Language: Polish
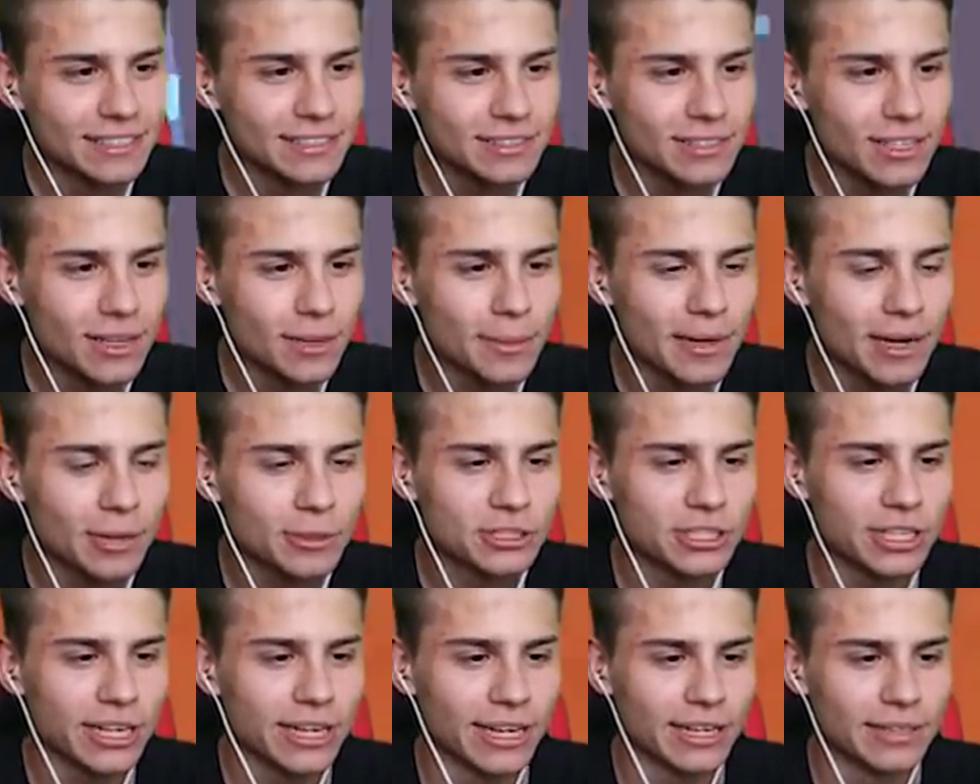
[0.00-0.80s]
Dobra,
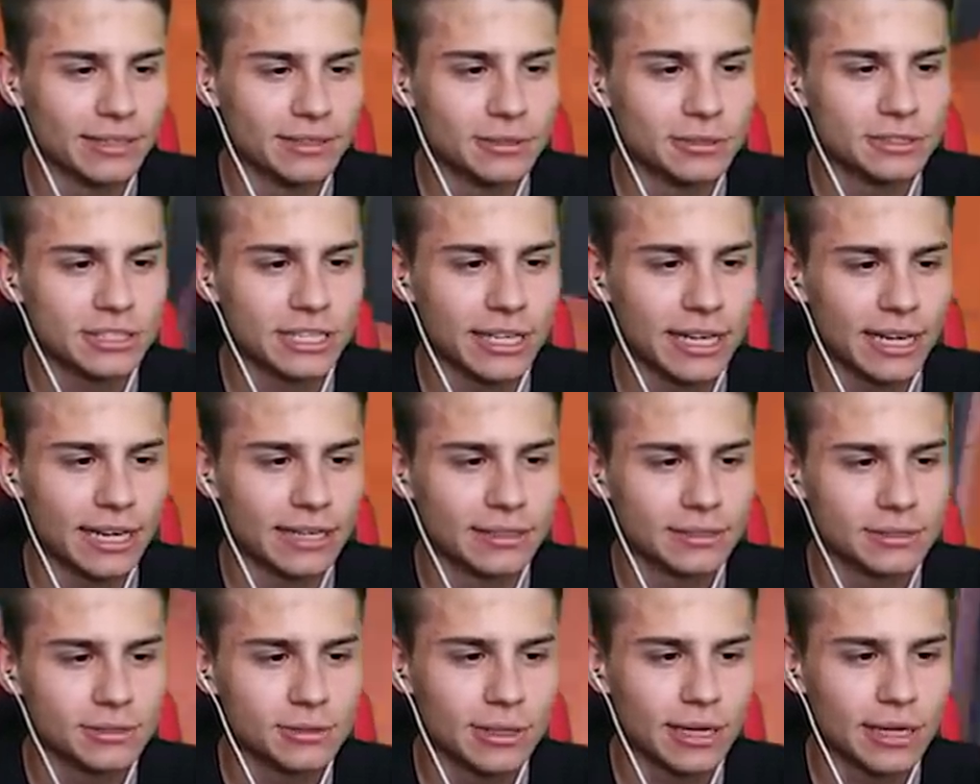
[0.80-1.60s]
uciekaj, uciekaj.
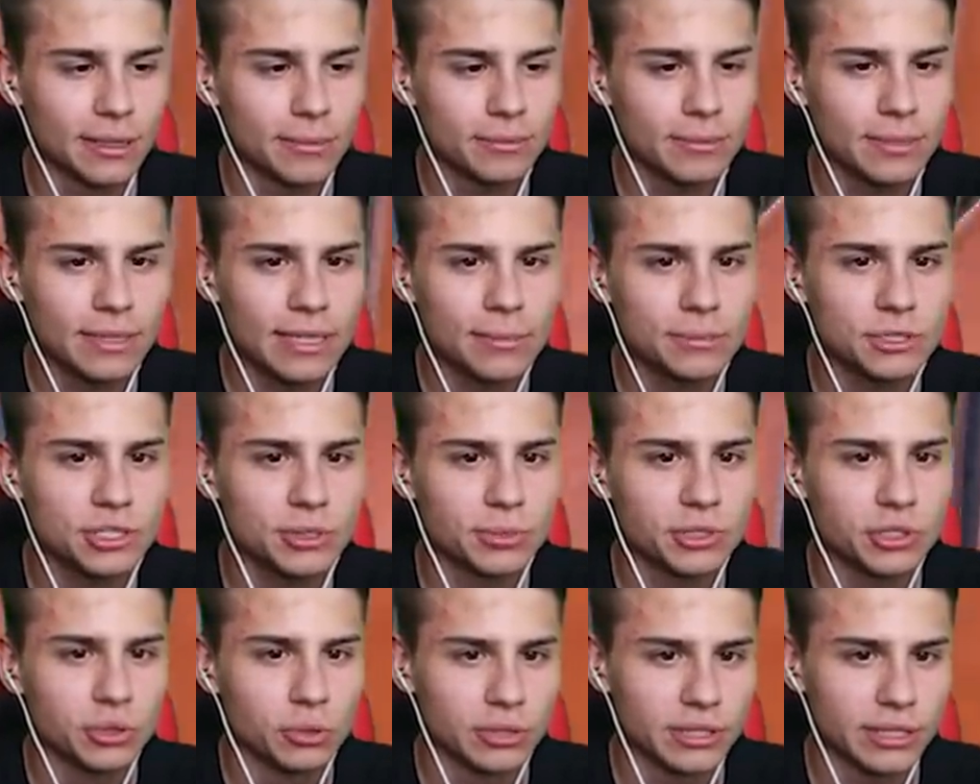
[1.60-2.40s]
Słuchaj, no dam ci
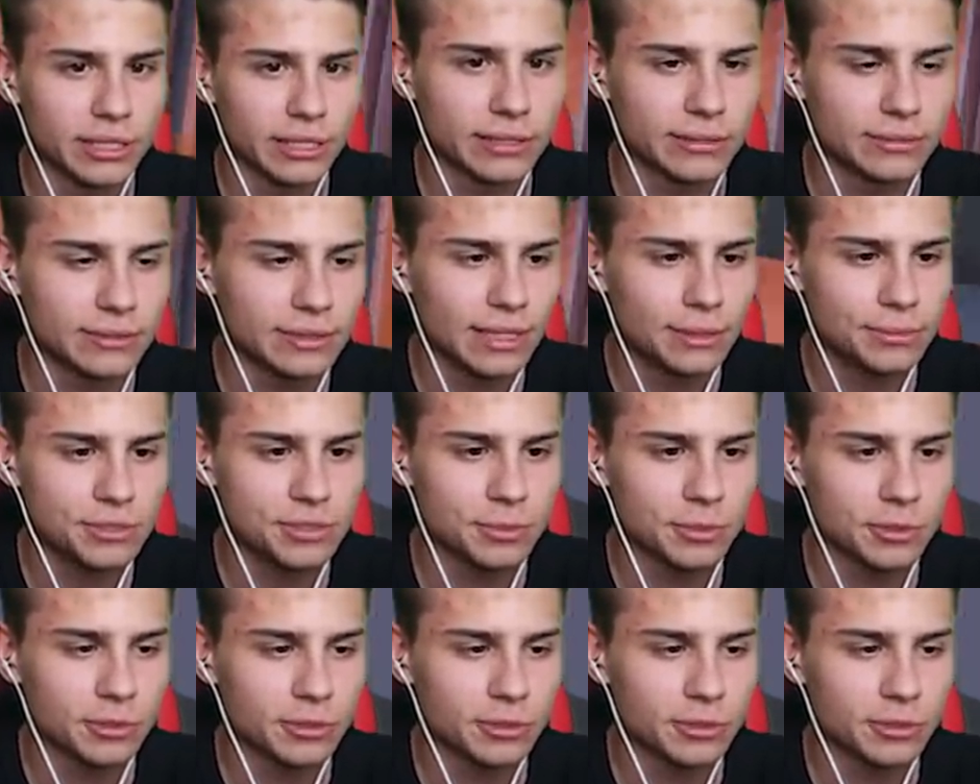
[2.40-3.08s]
minutkę, dam ci